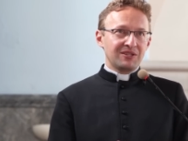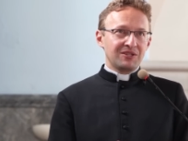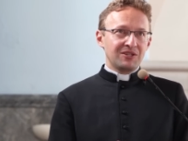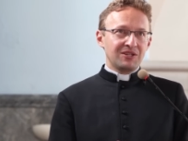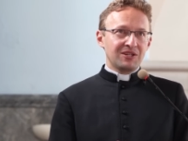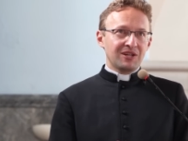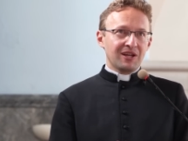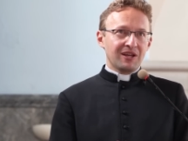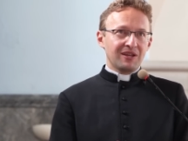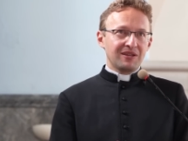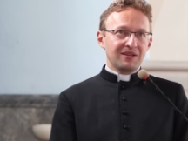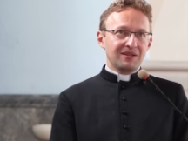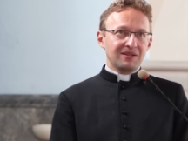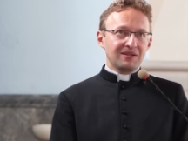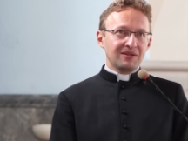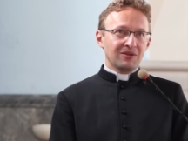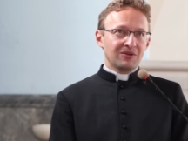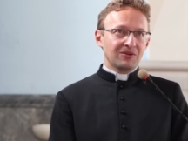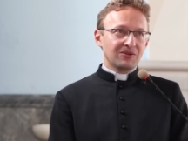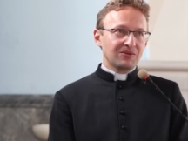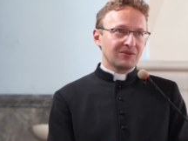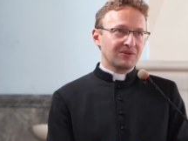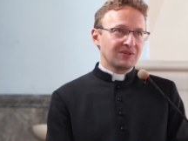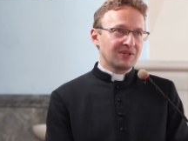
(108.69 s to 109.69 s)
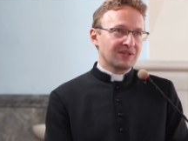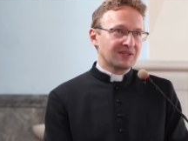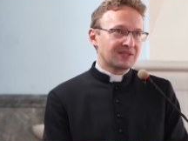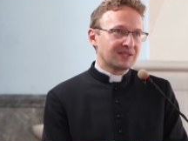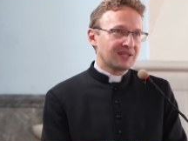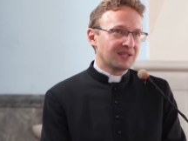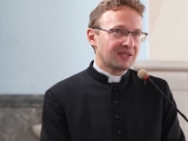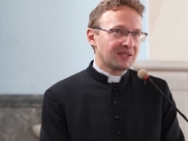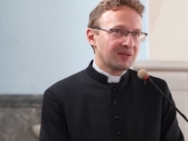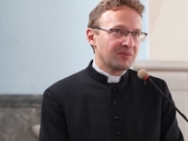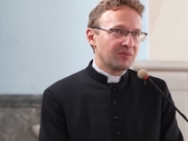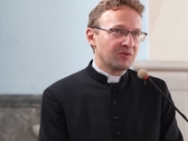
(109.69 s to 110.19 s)
dzisiaj no
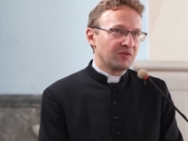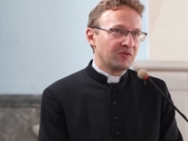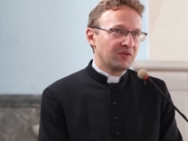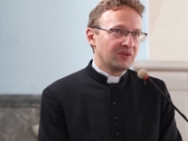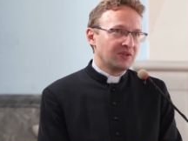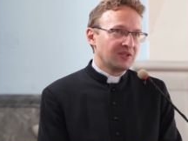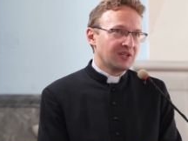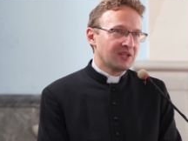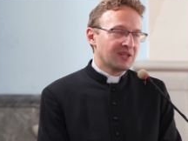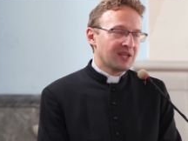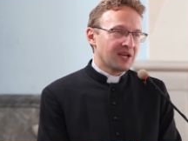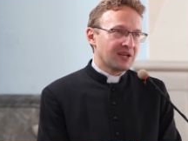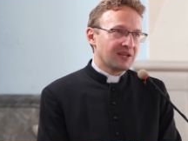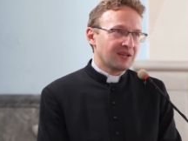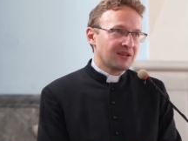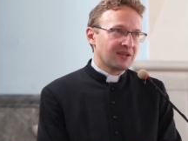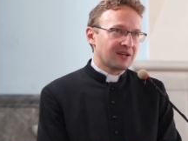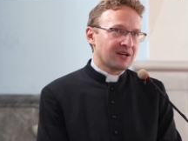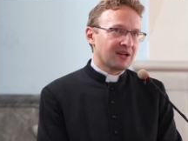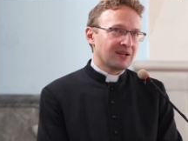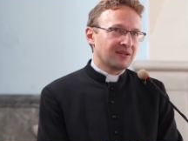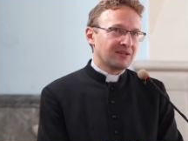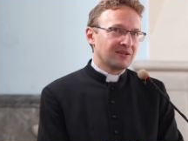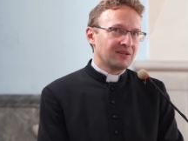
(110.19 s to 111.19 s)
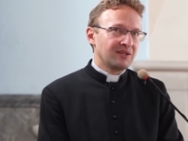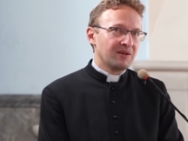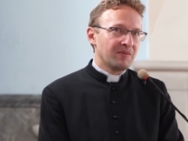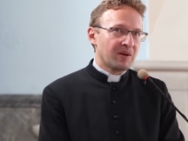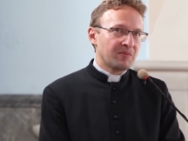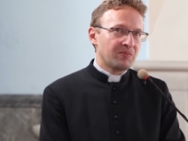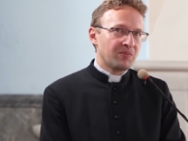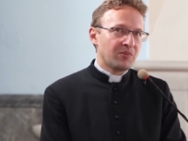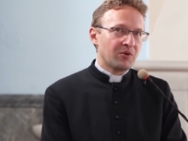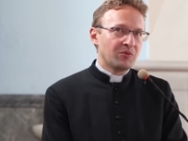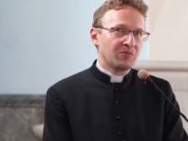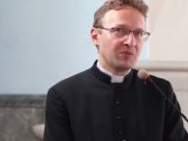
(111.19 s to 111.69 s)
niestety mówi nie daję rady, nie
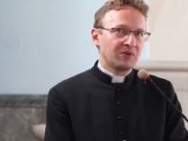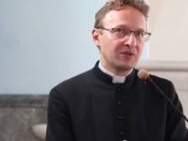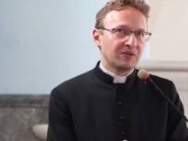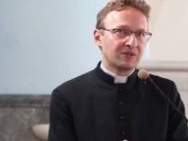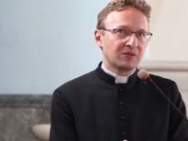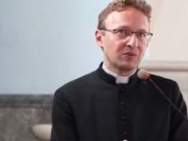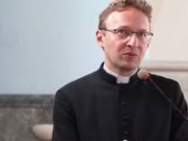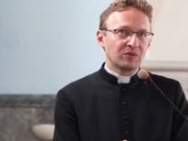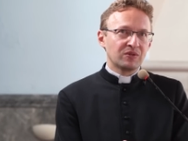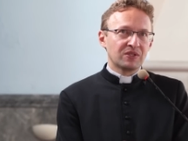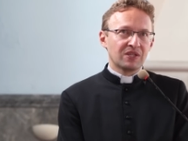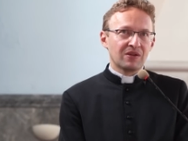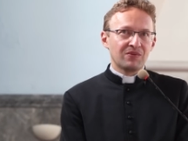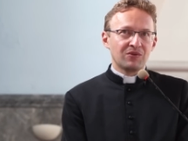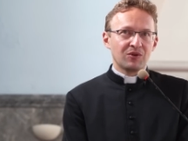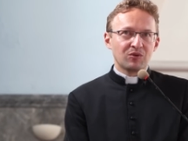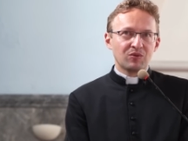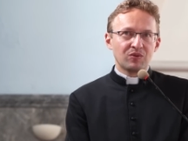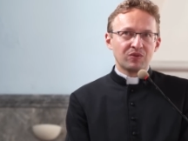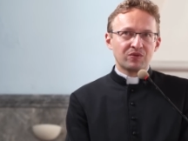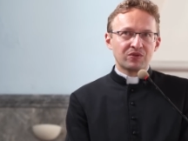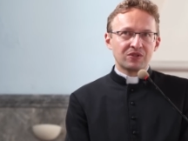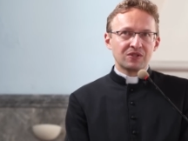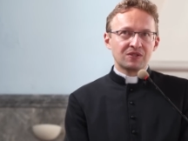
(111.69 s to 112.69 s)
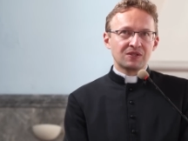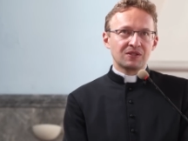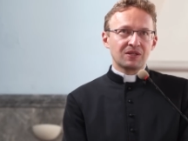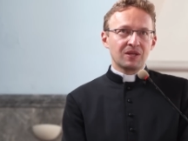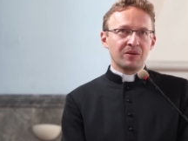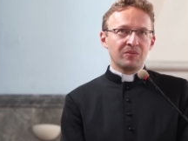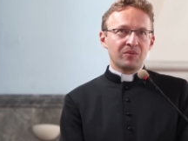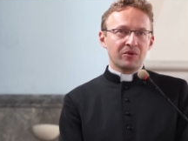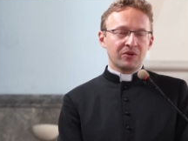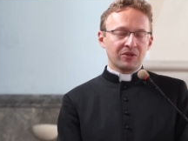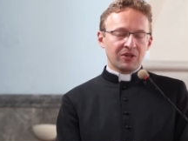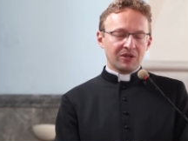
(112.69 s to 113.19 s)
mam pomysłu, zawiodły
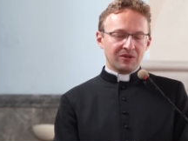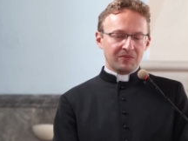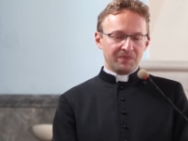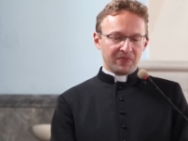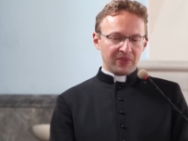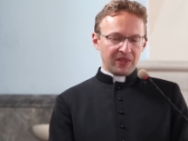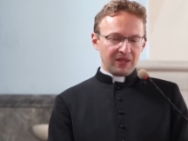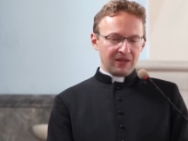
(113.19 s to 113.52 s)
wszystkie moje